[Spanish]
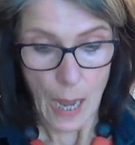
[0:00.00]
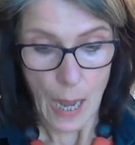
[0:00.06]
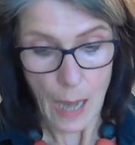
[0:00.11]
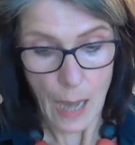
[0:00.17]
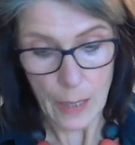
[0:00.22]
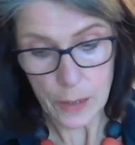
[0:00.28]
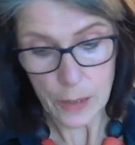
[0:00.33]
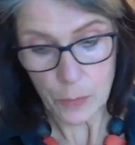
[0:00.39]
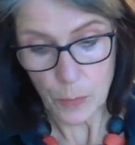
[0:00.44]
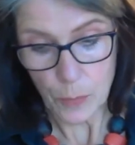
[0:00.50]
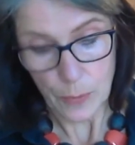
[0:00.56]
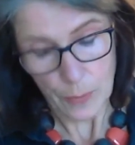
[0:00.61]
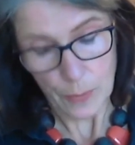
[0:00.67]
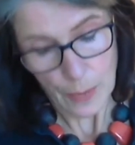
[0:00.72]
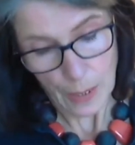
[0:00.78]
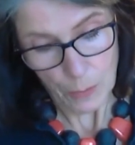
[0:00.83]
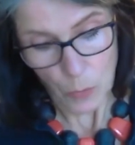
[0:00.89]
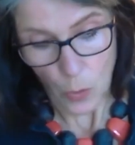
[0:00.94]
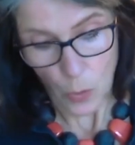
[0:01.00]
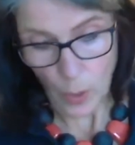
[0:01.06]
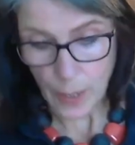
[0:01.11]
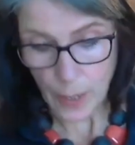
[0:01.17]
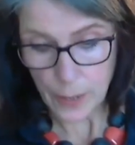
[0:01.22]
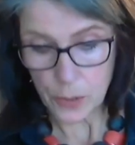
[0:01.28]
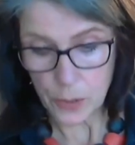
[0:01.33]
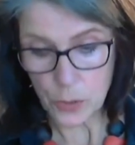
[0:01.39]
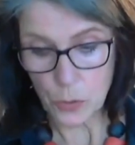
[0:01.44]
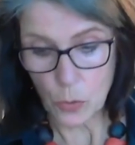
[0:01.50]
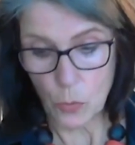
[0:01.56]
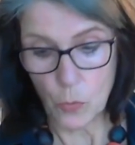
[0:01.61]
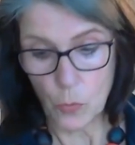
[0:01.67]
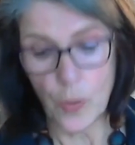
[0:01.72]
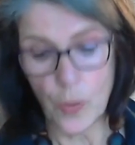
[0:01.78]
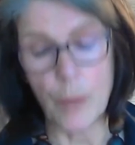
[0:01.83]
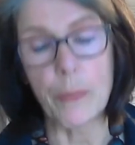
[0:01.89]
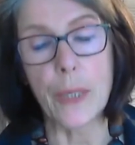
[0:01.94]
a las mujeres u
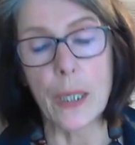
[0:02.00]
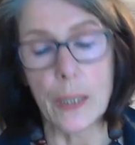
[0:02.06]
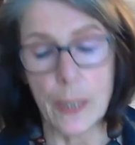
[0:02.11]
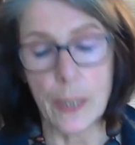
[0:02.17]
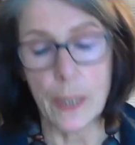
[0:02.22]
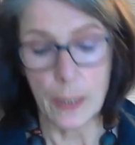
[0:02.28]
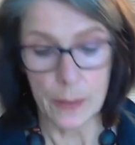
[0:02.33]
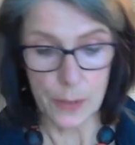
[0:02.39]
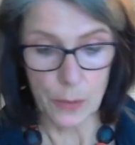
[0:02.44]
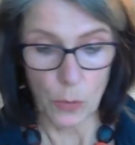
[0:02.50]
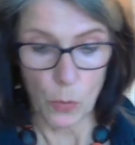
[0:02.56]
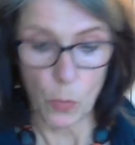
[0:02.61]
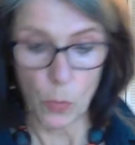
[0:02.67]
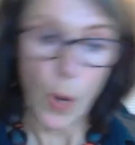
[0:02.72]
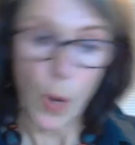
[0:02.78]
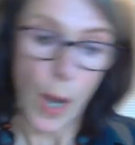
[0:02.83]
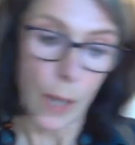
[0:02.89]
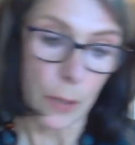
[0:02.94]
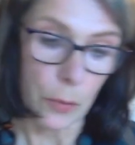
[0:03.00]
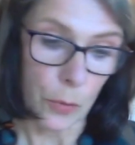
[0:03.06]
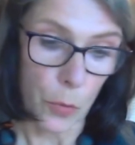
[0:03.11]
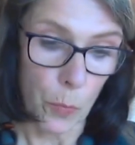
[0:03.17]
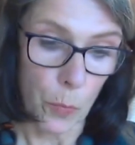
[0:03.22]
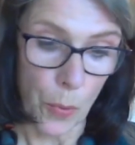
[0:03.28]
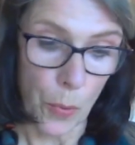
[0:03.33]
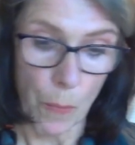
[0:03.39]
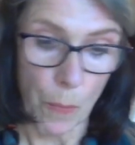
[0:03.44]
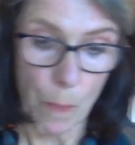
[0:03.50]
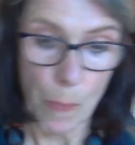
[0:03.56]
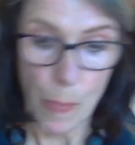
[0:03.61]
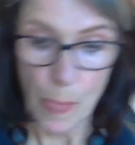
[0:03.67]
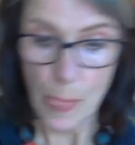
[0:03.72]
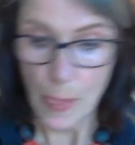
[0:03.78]
familias o al grupo.